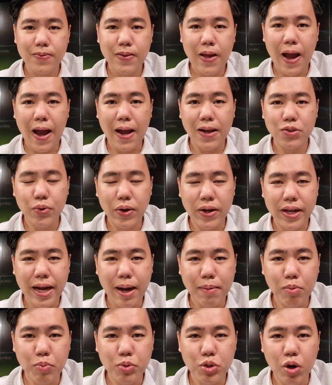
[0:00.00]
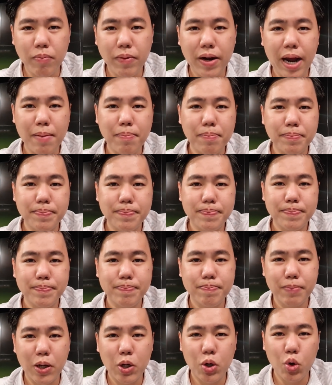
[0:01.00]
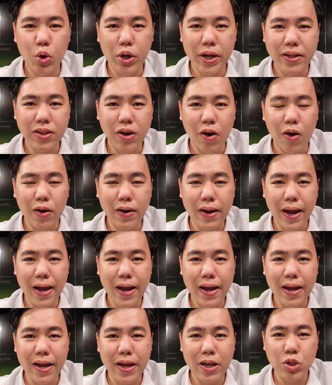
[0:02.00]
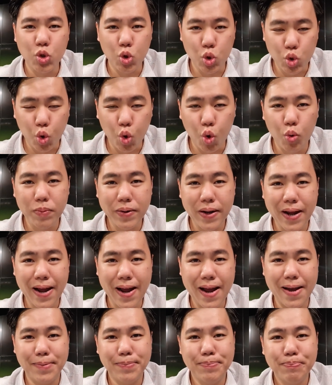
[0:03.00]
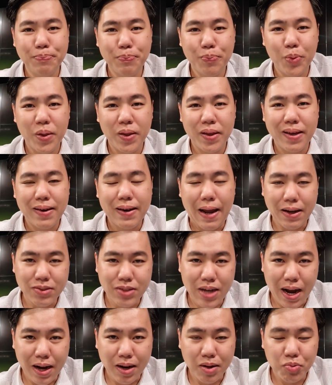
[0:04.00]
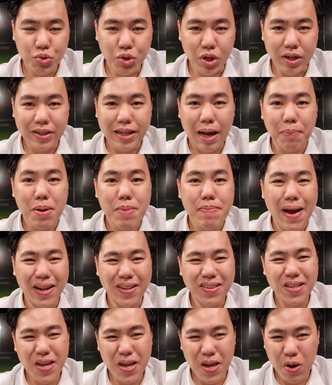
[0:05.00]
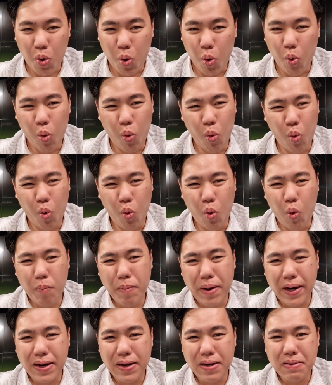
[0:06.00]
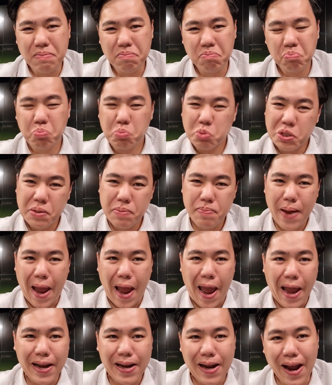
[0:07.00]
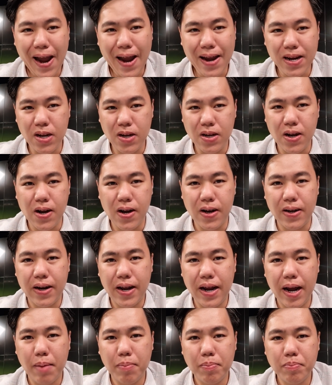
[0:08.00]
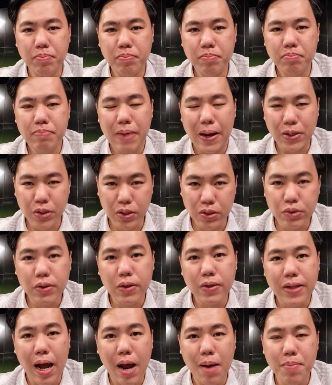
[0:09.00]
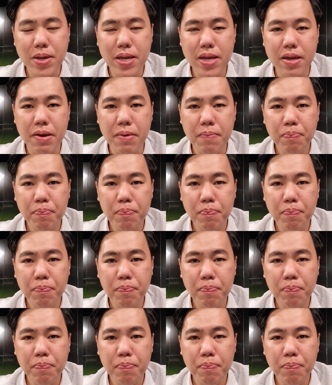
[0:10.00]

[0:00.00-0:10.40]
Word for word: อ่ะสวัสดีครับคุณผู้ชมครับ มาลุยกันต่อใน YouTube นะฮะหลังจากศึกดาร์บี้แมตที่โอ้โห มันแพ้ง่ายเหลือเกินนะครับแมนเชสเตอร์ดาร์บี้